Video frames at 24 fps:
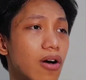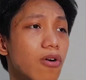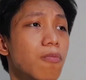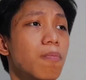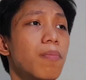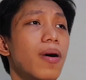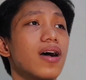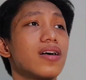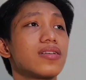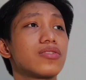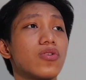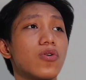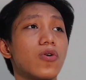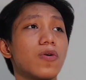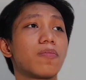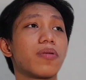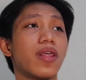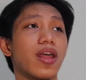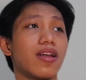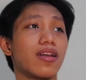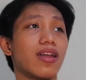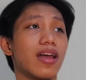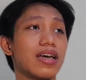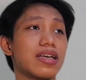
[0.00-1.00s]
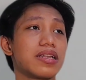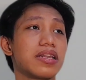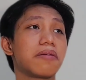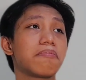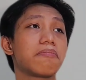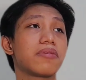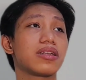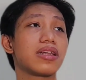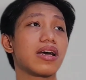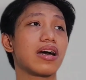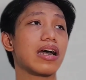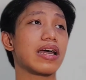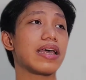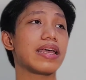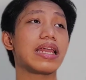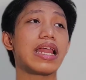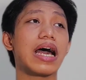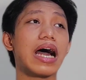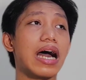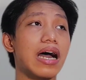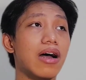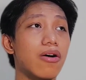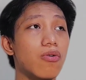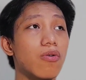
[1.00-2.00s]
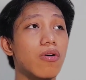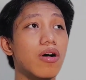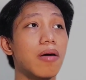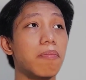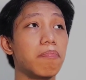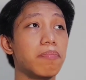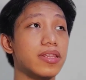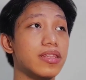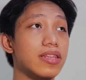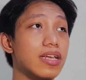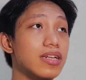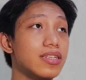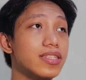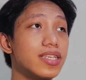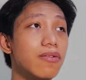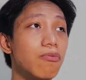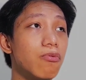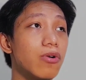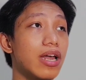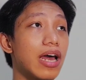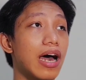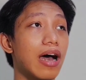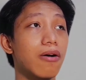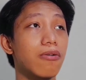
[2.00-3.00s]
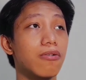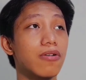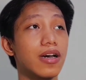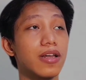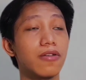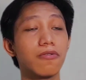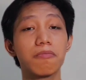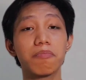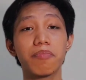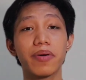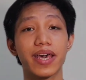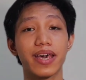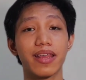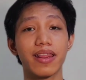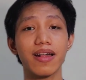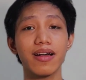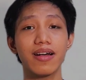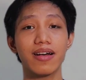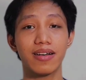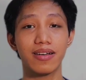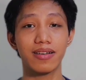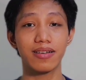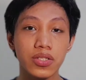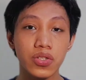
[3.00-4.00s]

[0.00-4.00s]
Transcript: Naku, baka sobrang laki naman ng kailangan kong kapital dyan. Wala akong ganun pera.